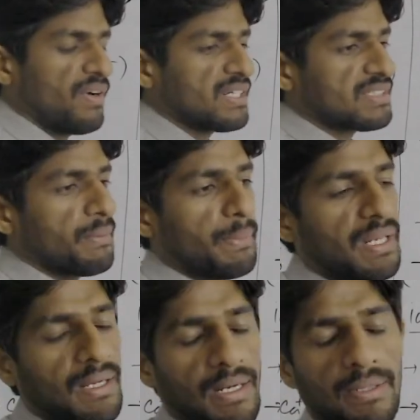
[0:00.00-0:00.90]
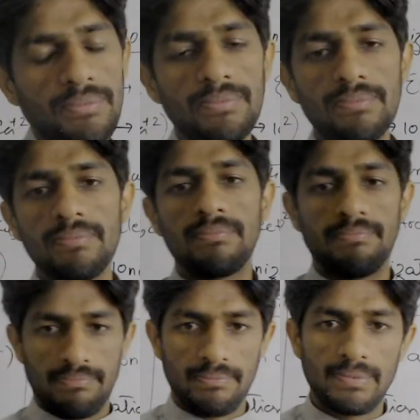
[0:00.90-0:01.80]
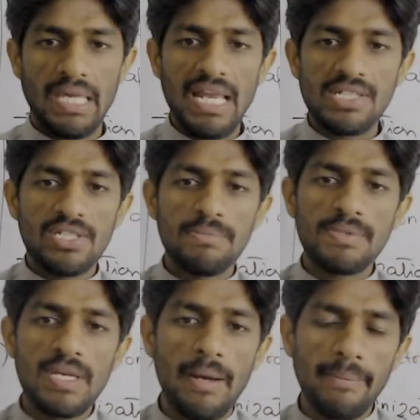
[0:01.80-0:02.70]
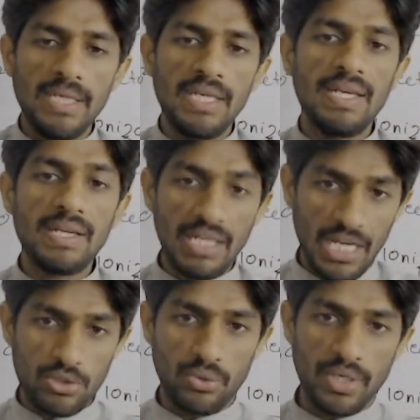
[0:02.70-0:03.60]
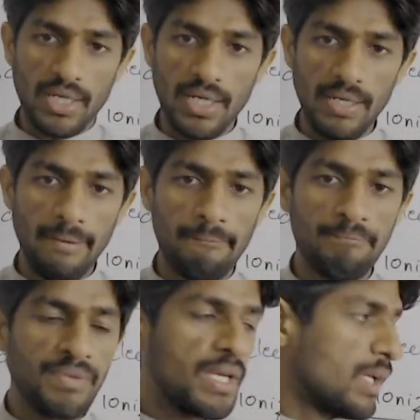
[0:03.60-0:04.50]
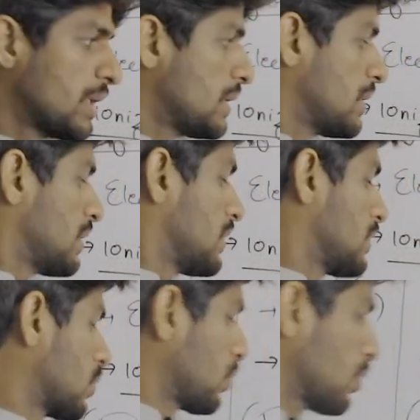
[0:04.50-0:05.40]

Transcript: एग्ज़ाम्पल हम कैल्शियम से हमने एक इलेक्ट्रॉन निकाला तो